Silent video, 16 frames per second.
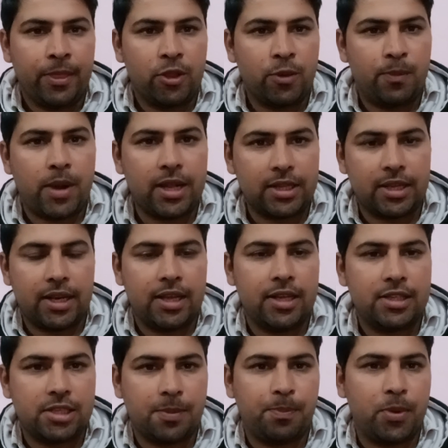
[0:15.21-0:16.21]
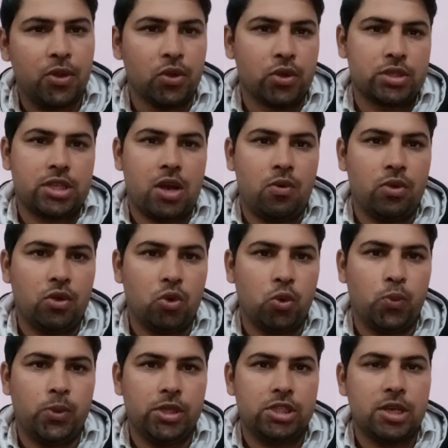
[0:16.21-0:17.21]
तो बात करें छप्पन और सत्तावन
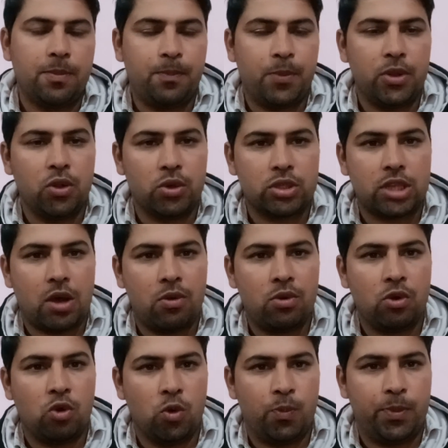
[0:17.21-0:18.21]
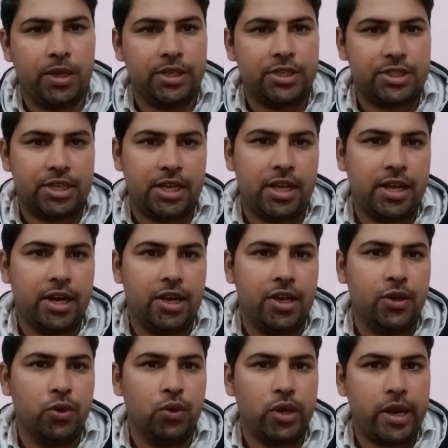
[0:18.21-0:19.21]
ग्रुप की छप्पन और सत्तावन ग्रुप पे स्टे
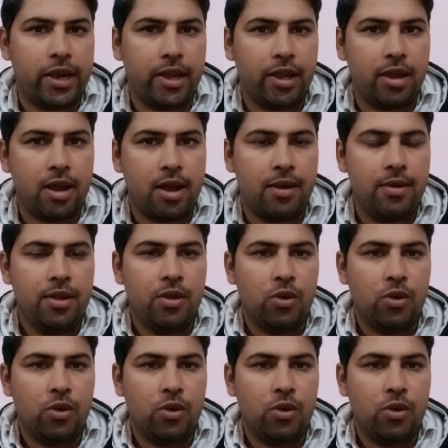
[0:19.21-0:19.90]
कंटिन्यू रहेगा